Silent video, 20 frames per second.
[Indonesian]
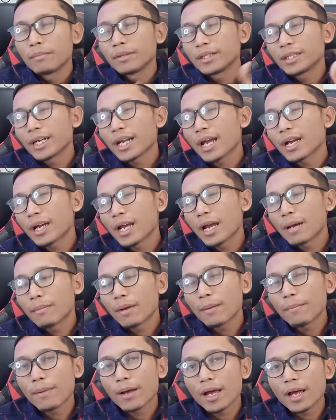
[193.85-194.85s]
Menteri
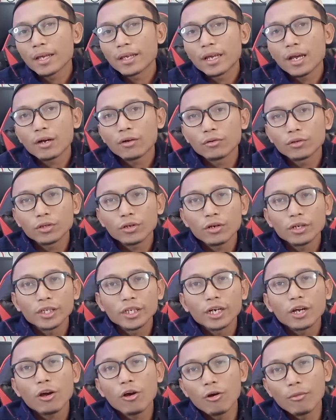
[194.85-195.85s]
Agama Pak Yakut
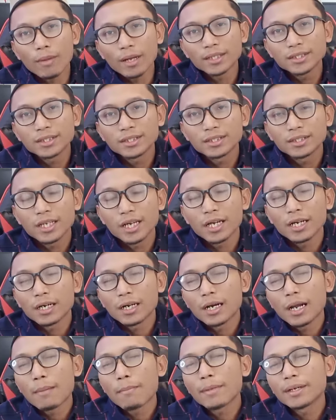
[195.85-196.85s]
Khalil Khomas
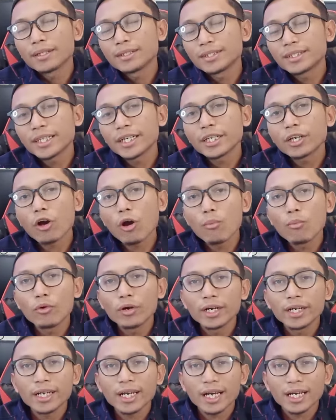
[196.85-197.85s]
dan Menteri
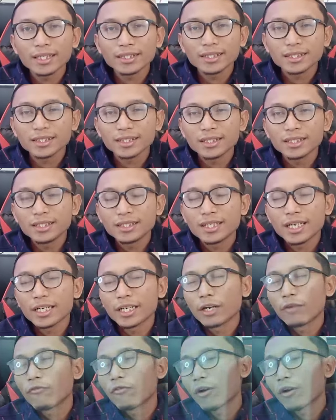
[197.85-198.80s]
Komunikasi dan